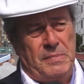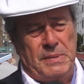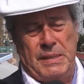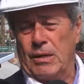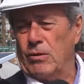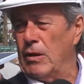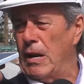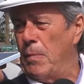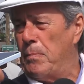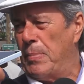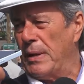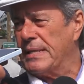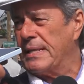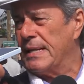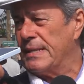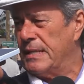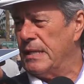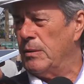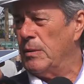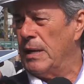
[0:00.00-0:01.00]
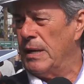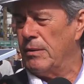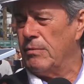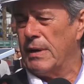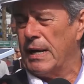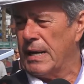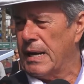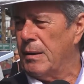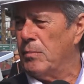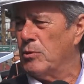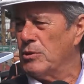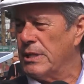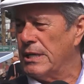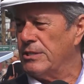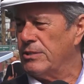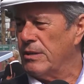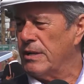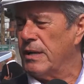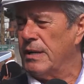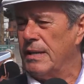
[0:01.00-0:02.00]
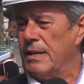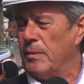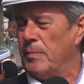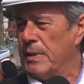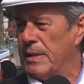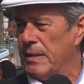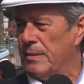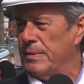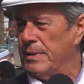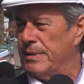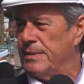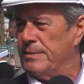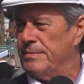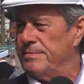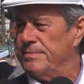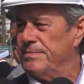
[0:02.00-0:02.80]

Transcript: tengo la expectativa de una gran votación en el departamento.